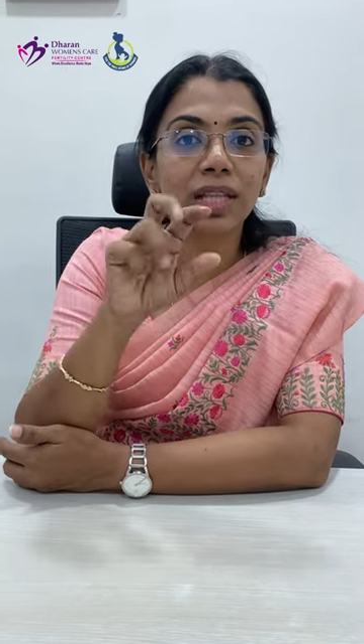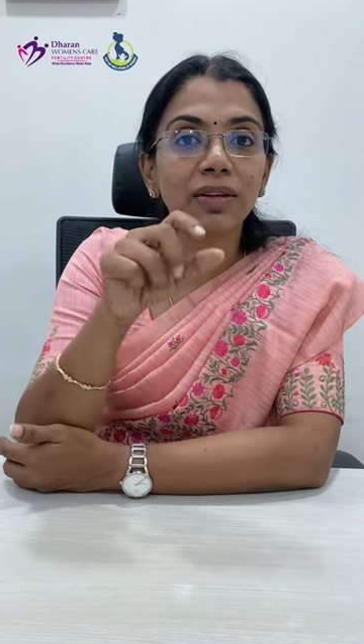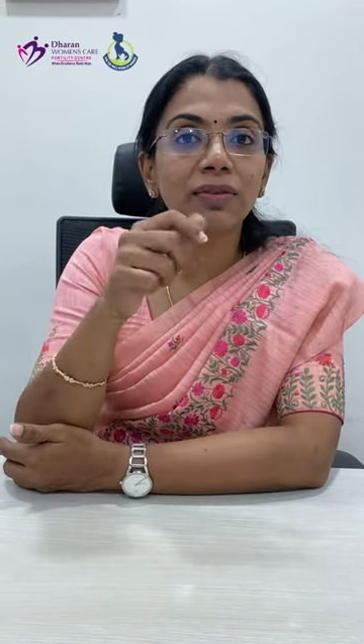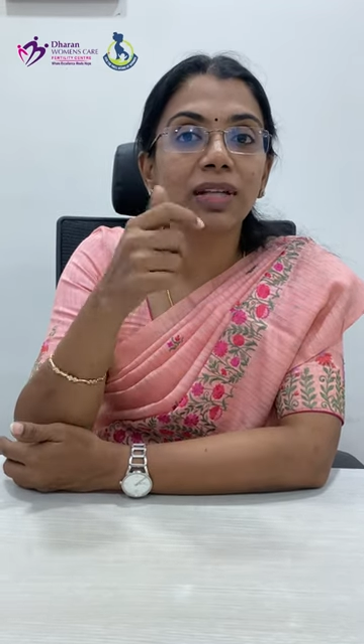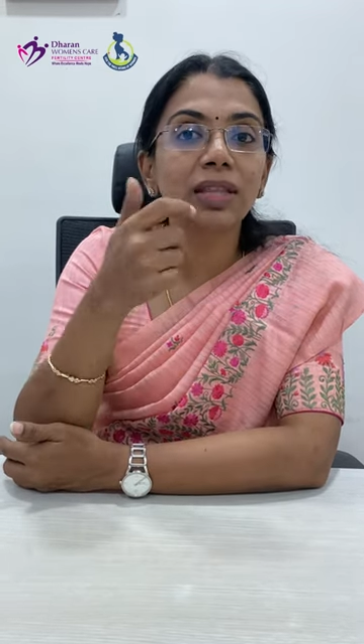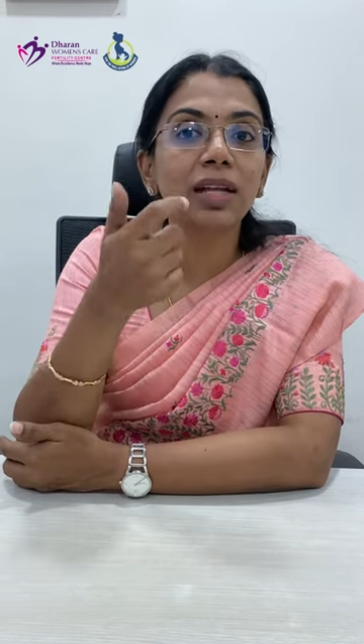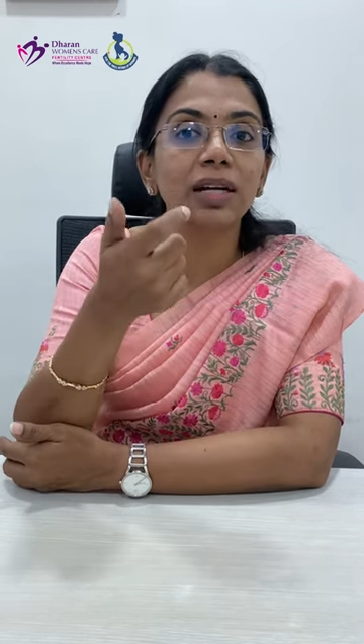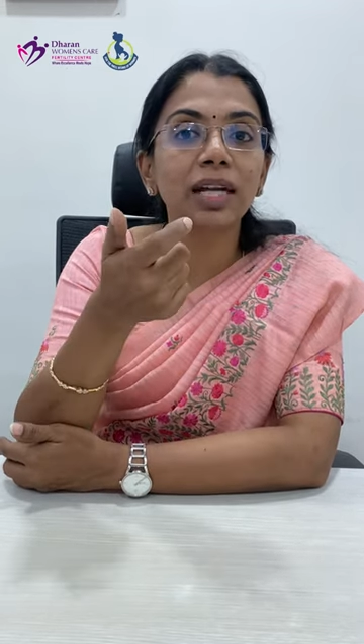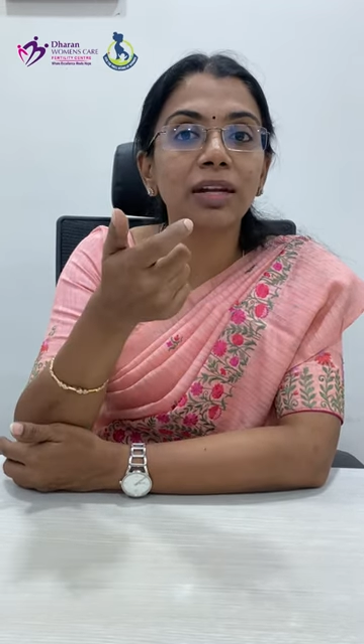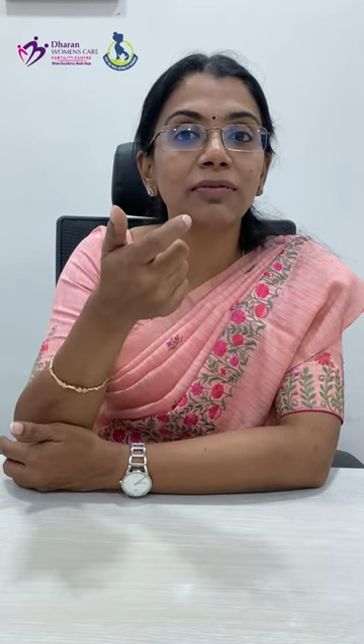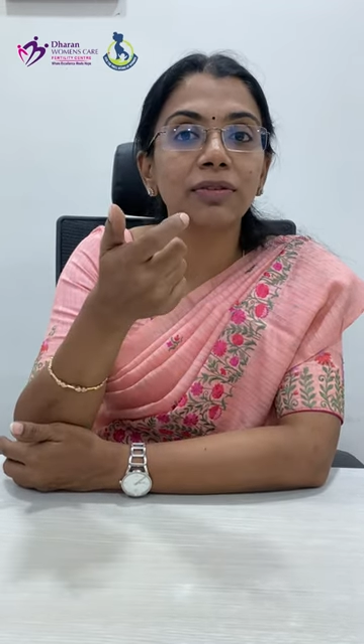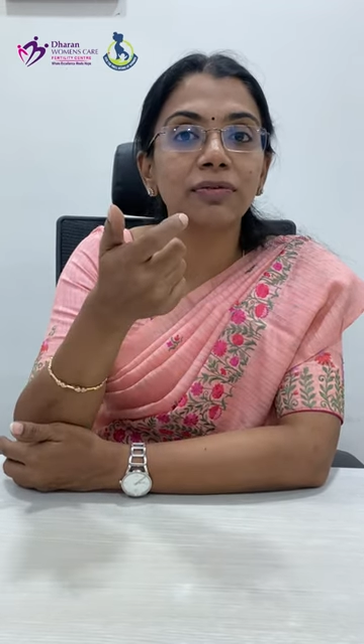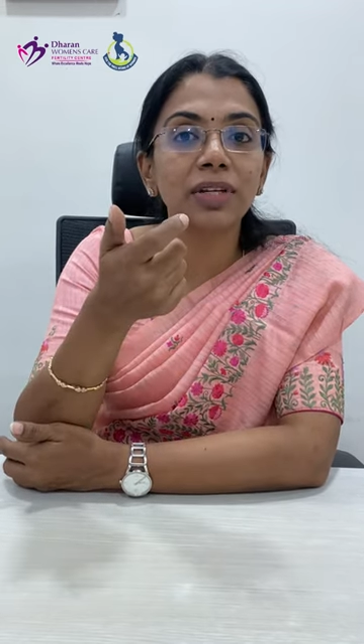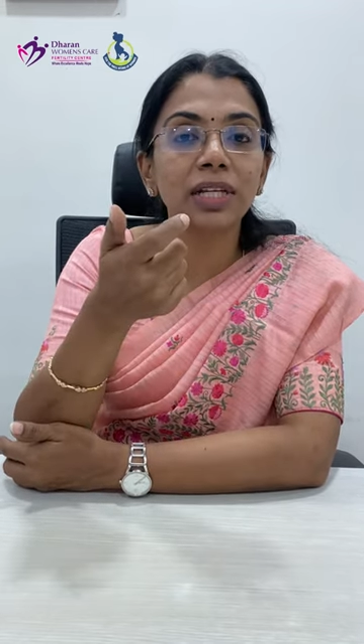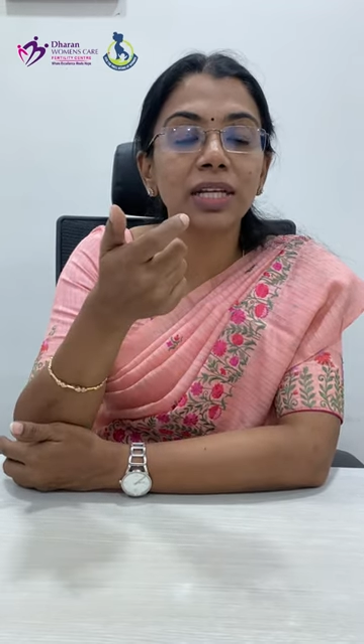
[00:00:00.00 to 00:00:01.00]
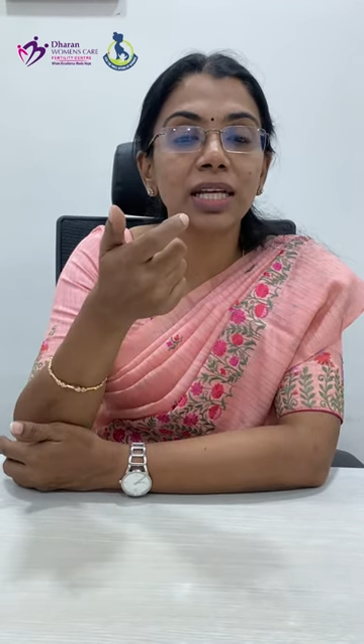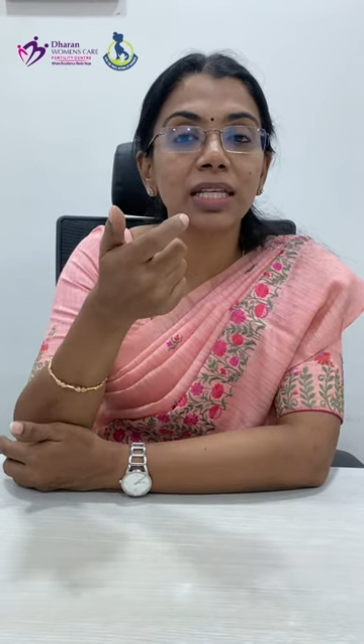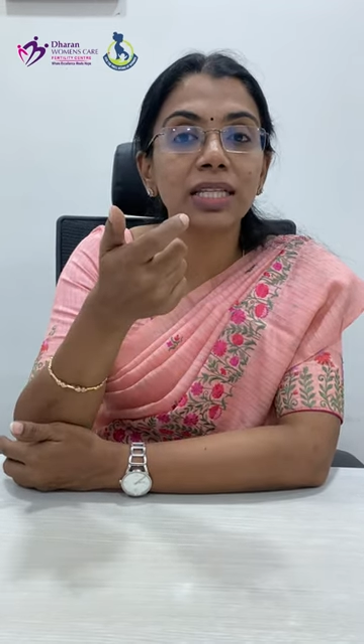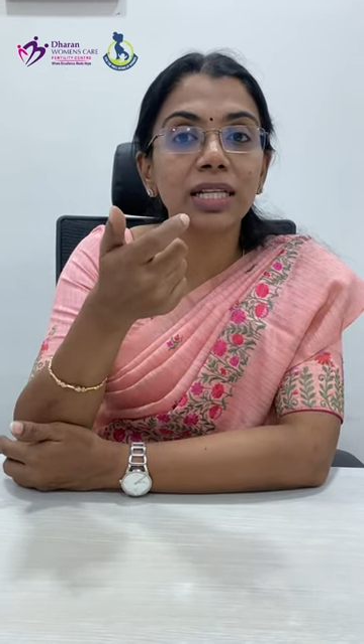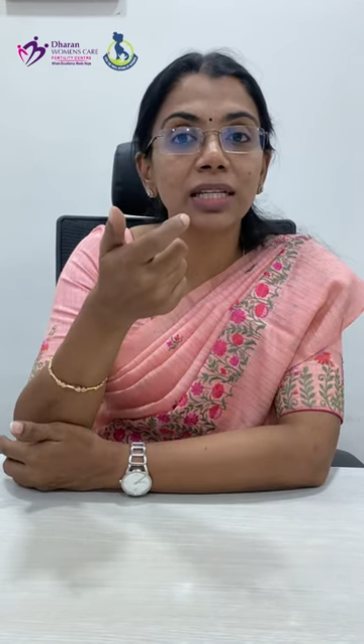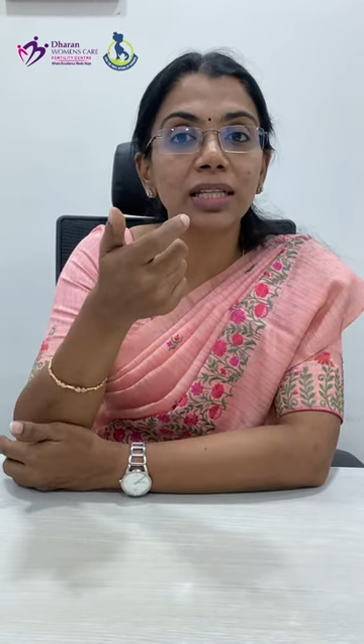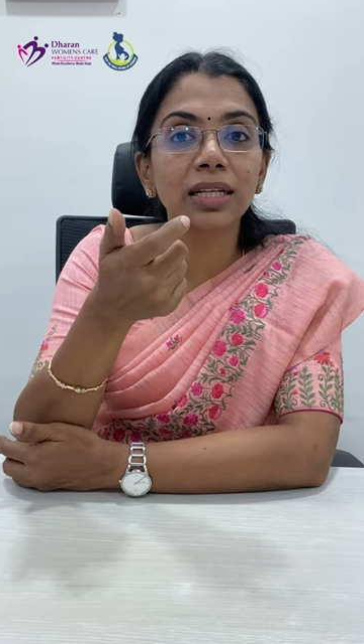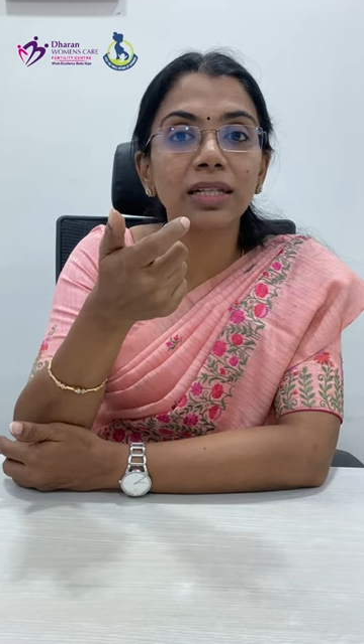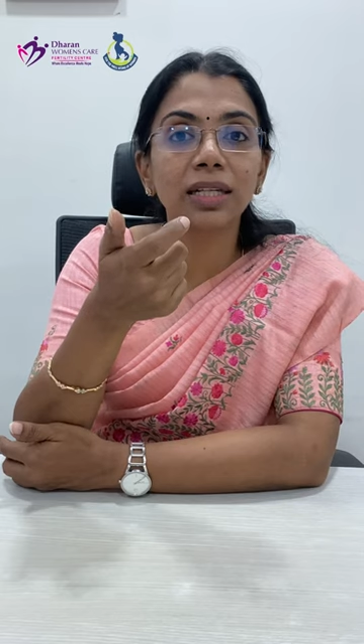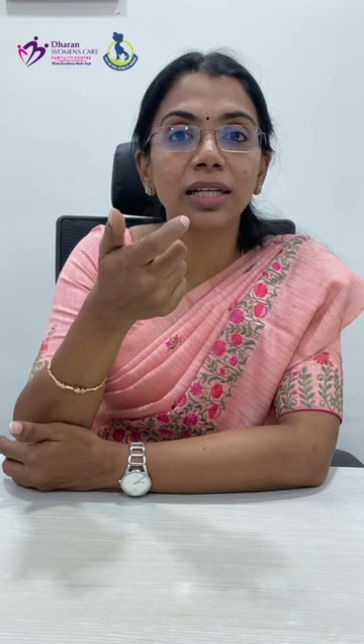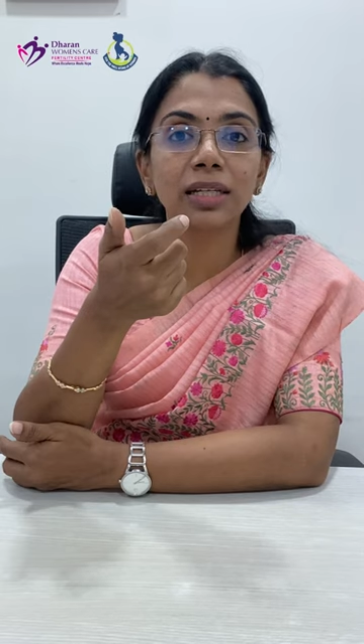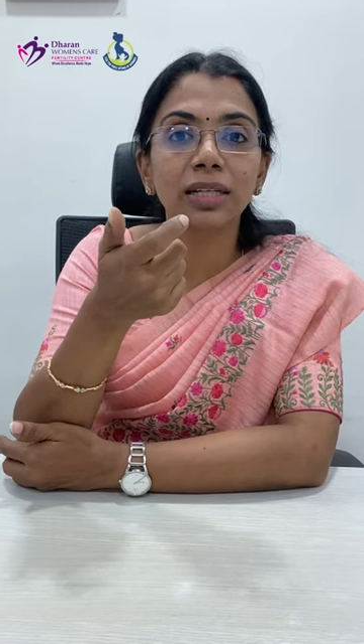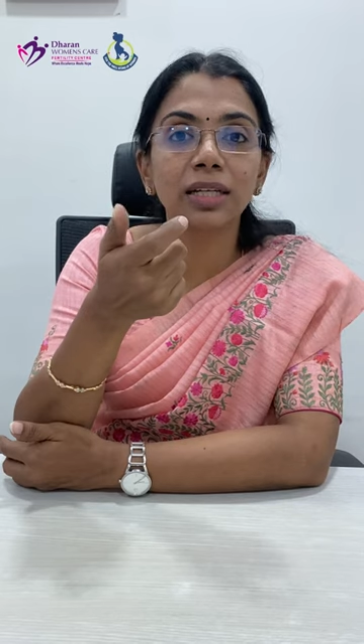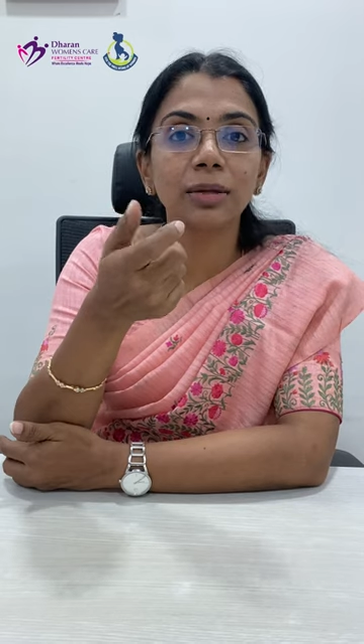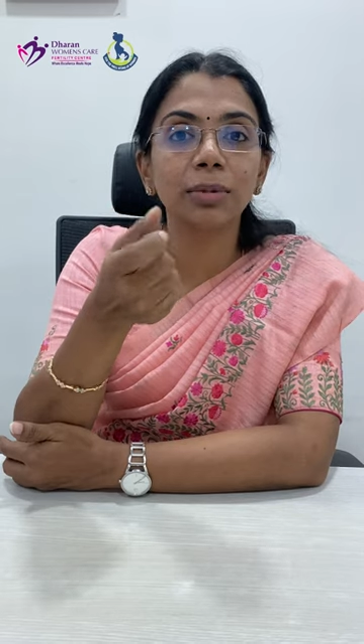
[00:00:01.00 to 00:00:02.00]
வந்தால் டென் ஃபிஃப்டீன் டேஸ் இருந்துகிட்டே
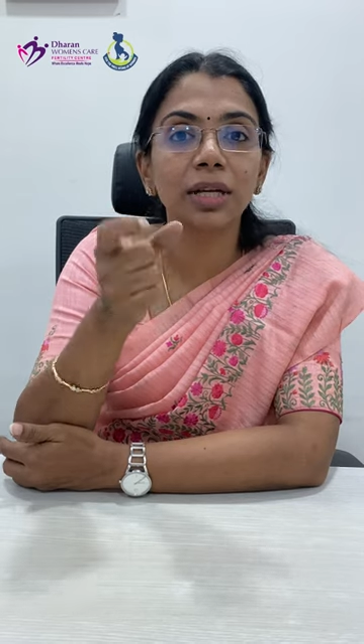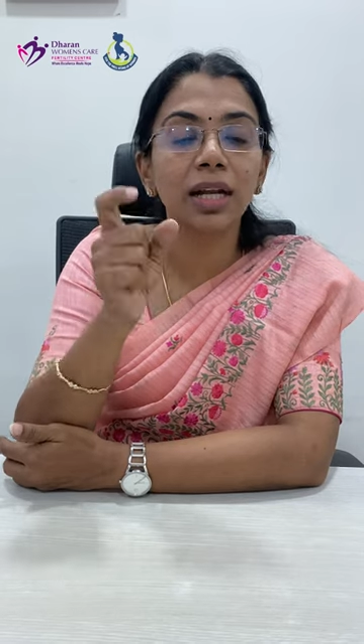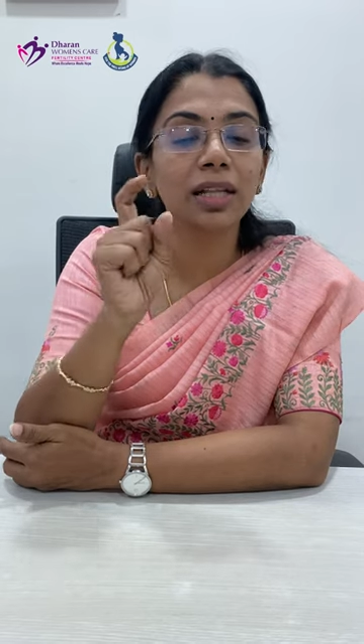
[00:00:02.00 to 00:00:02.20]
இருக்குது அப்படின்னா